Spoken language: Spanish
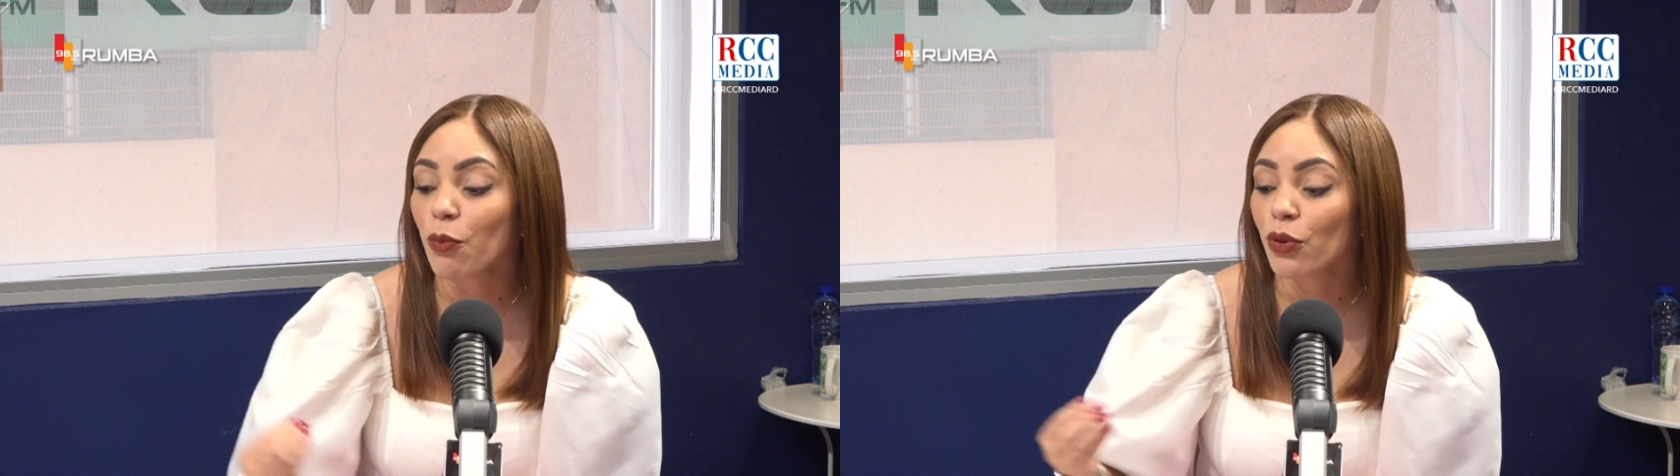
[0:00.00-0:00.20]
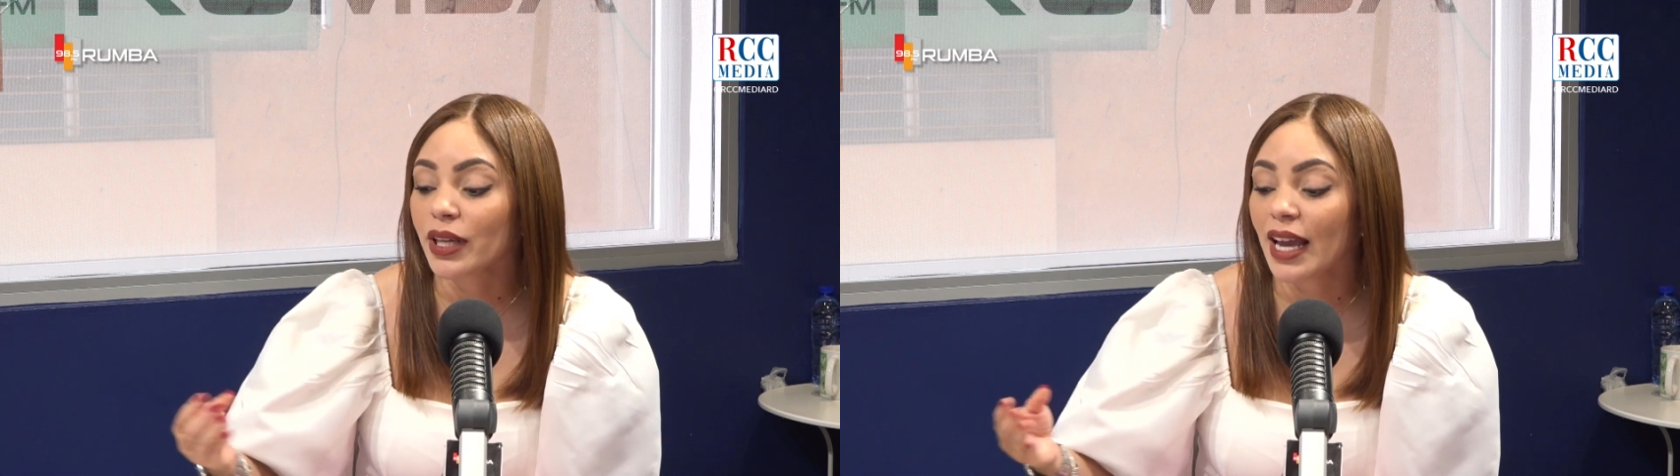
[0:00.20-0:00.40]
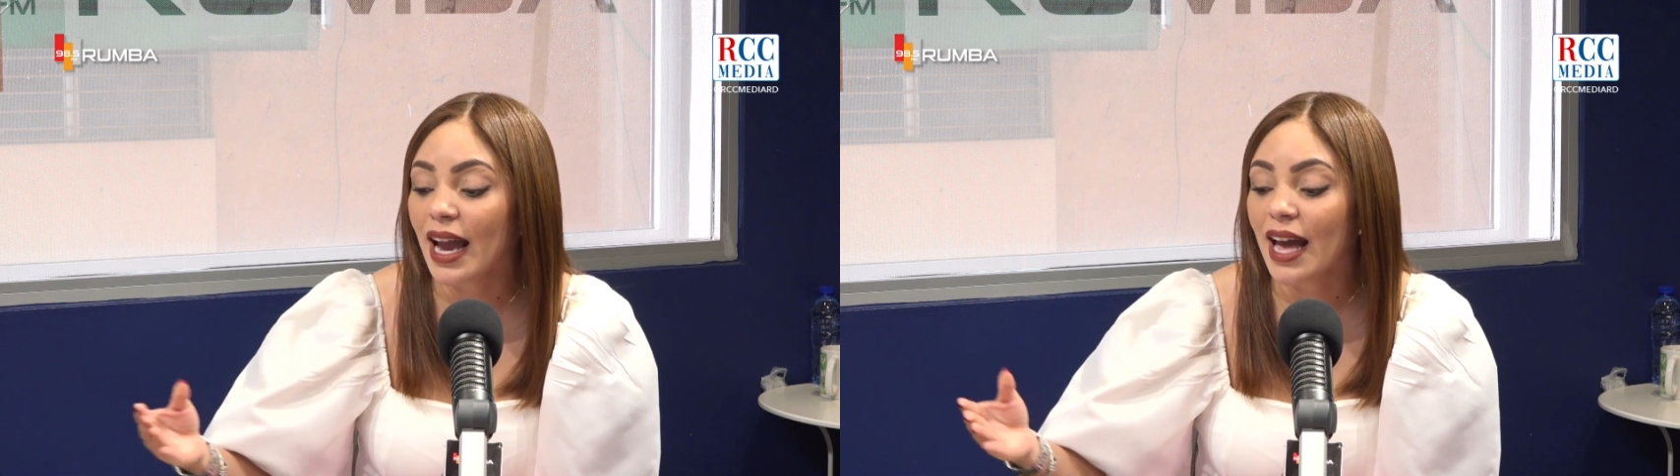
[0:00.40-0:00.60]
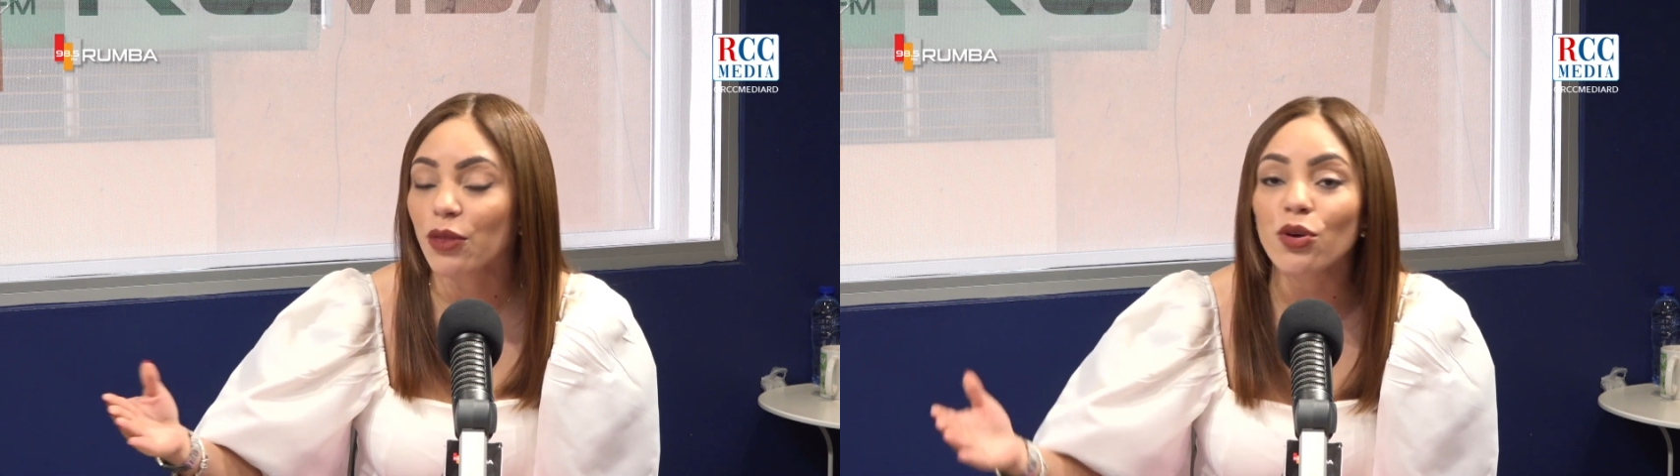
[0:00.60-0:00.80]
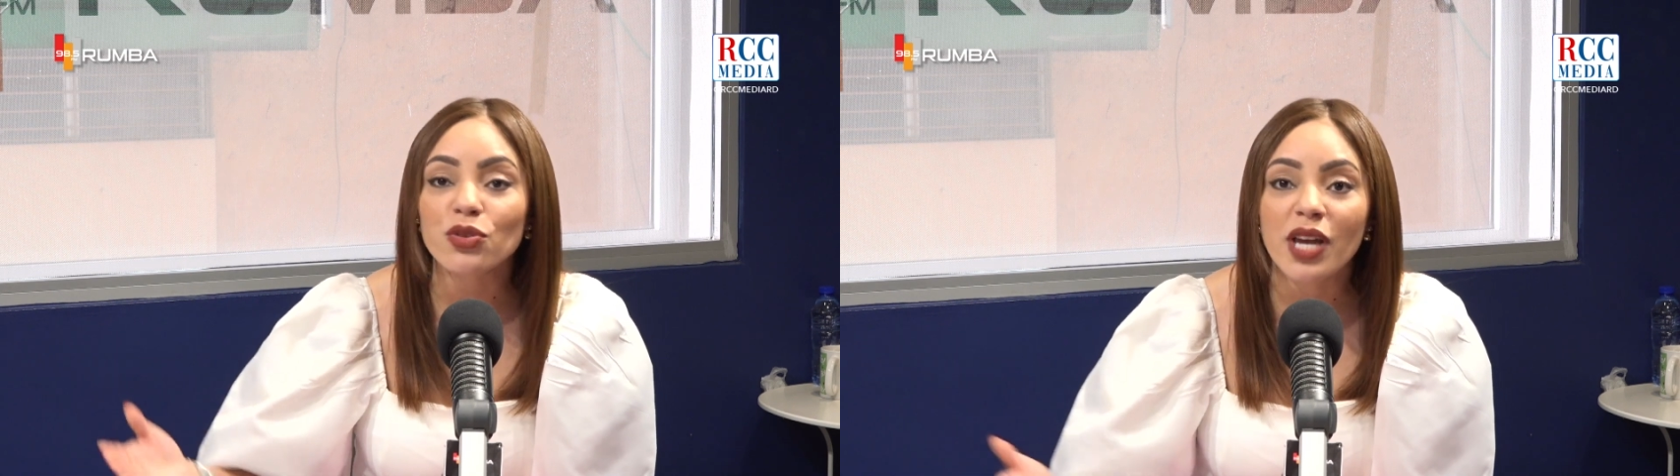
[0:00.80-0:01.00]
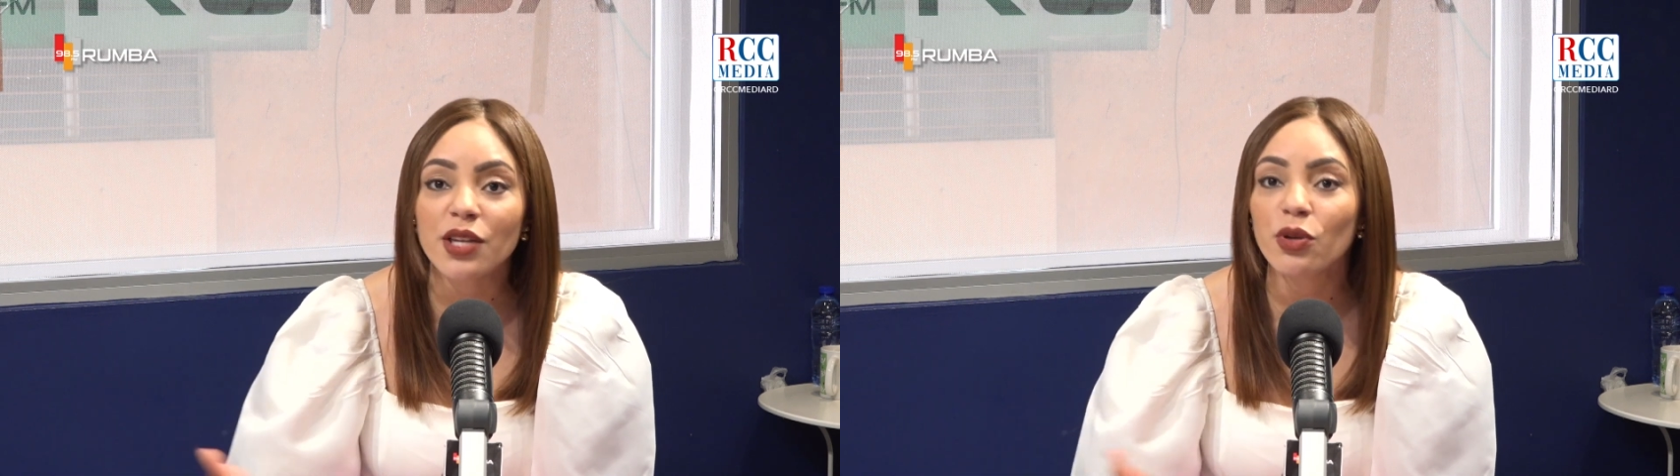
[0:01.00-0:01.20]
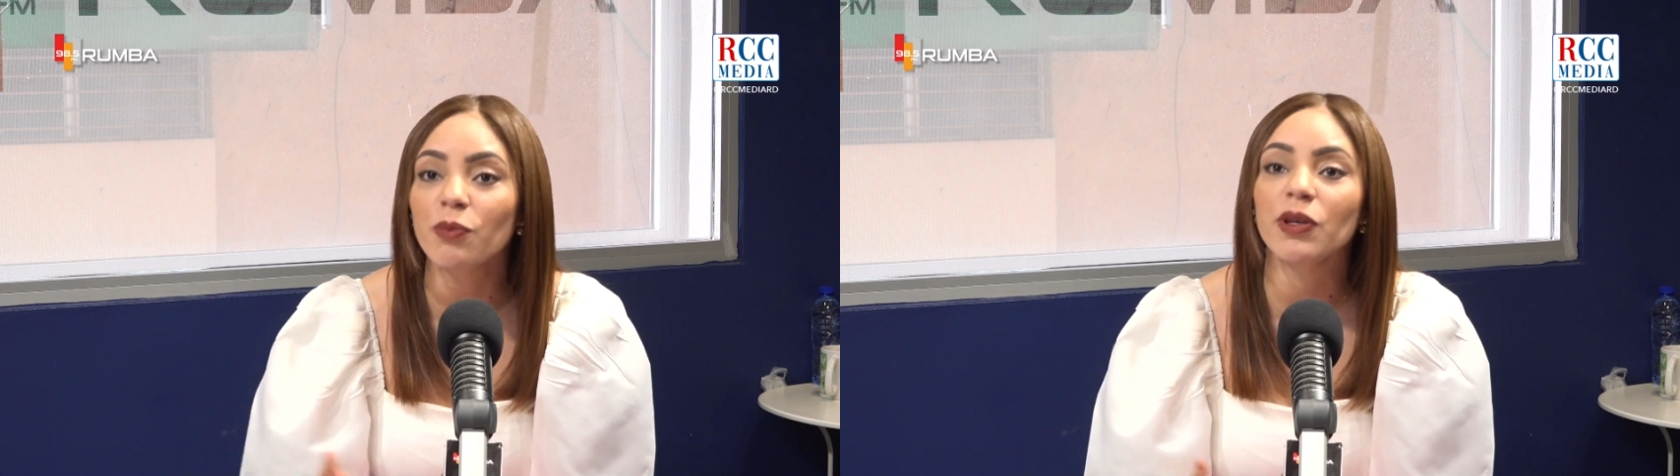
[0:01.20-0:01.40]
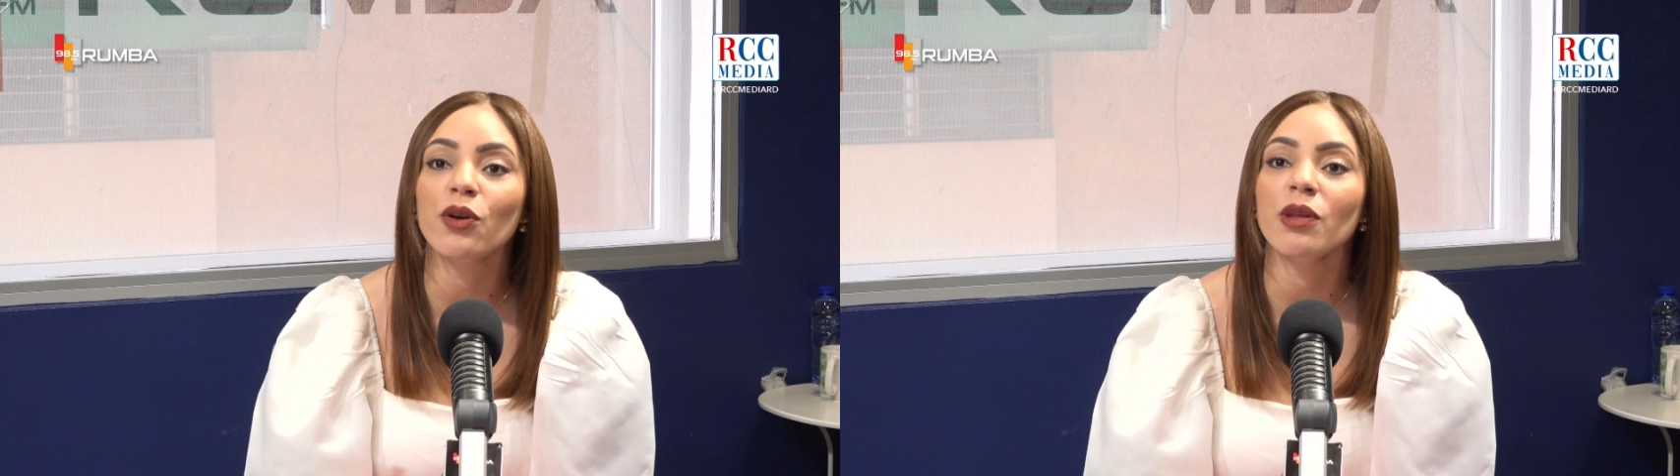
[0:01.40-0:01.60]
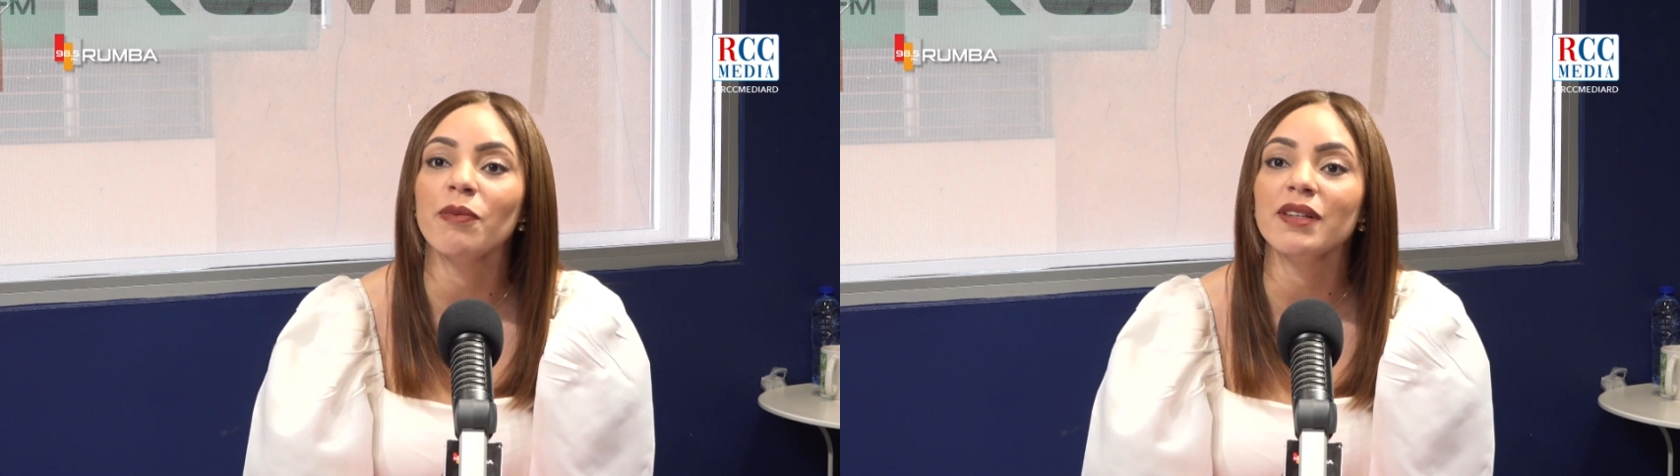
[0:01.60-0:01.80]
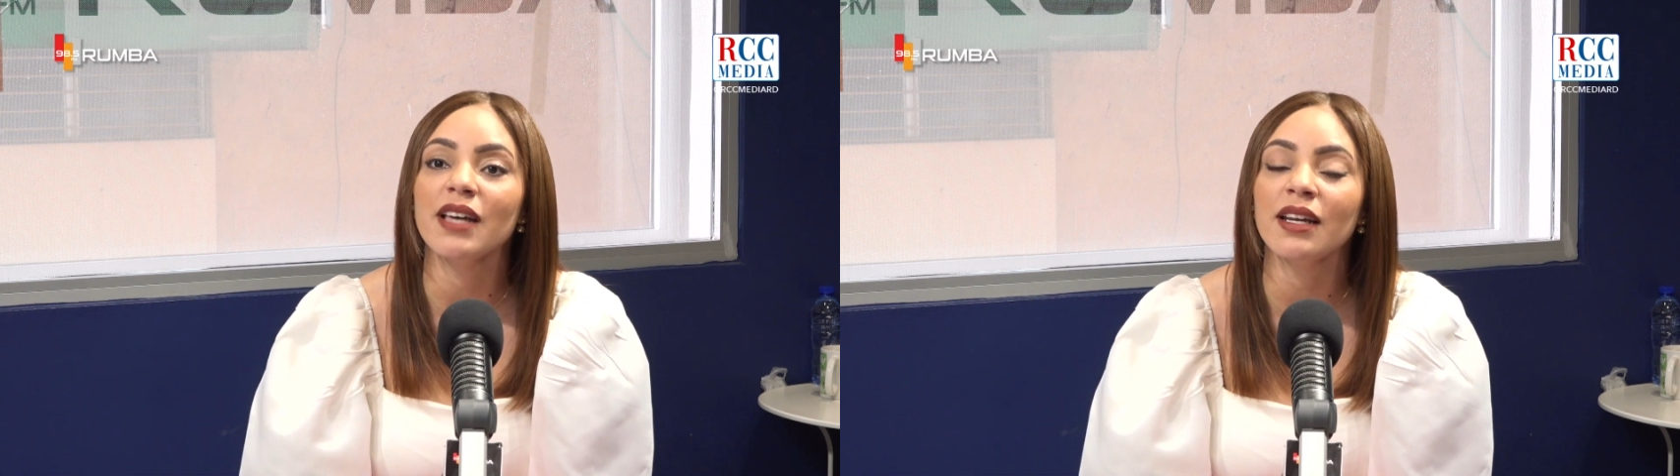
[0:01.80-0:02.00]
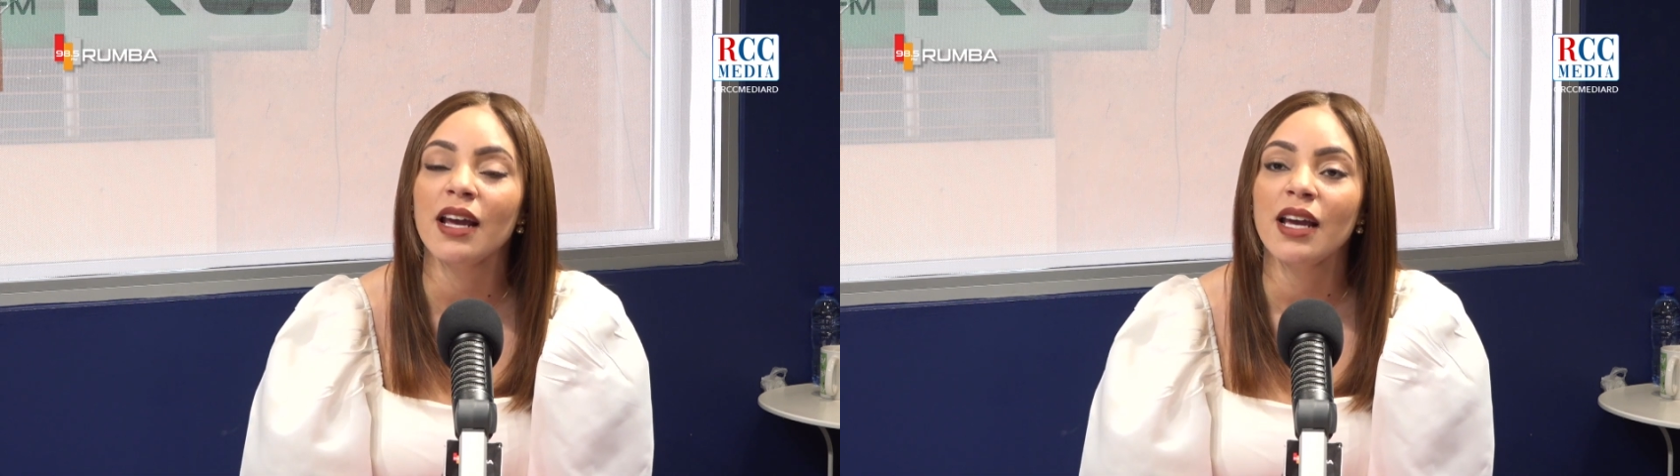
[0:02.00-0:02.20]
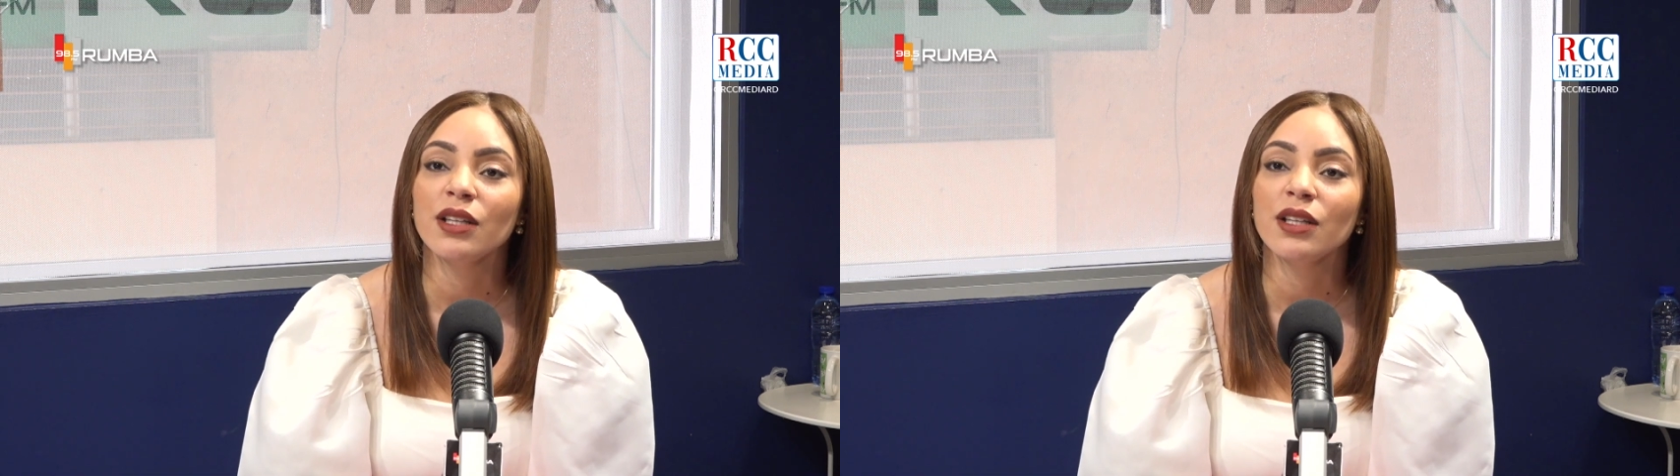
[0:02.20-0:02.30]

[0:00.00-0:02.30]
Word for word: porque a dos años y pico de empezar